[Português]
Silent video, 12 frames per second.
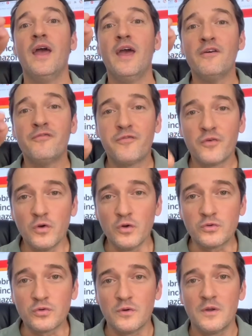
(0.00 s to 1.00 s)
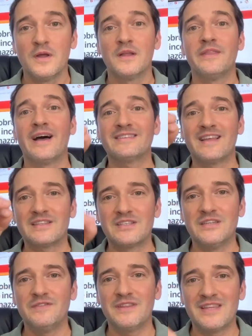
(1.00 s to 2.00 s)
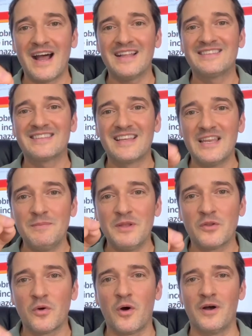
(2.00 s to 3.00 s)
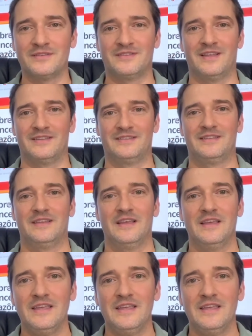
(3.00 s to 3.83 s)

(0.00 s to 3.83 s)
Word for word: é fruto das atividades criminosas